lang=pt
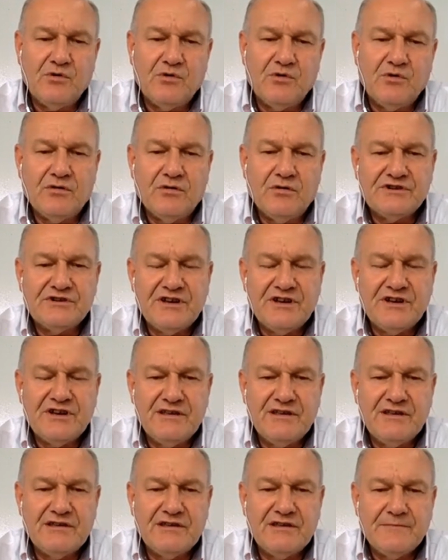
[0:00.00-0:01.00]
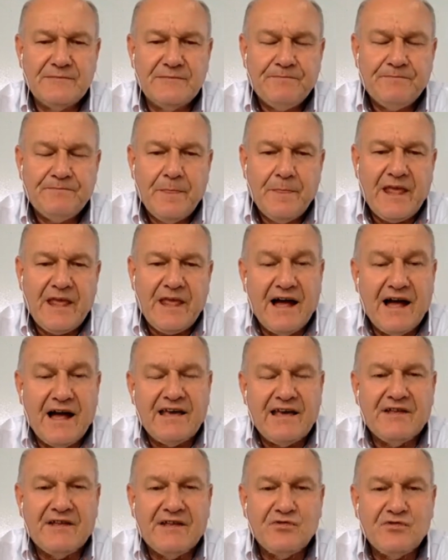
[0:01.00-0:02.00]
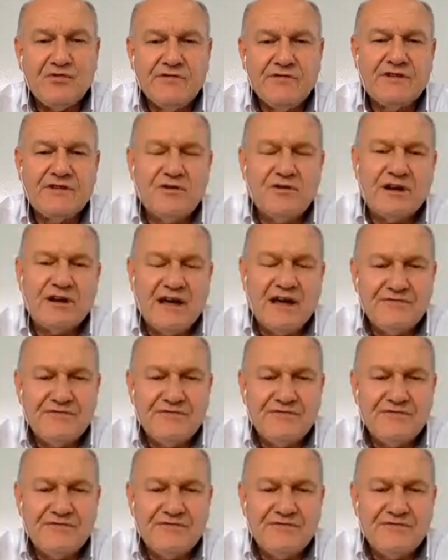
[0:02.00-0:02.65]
E como hoje aí há aquela dúvida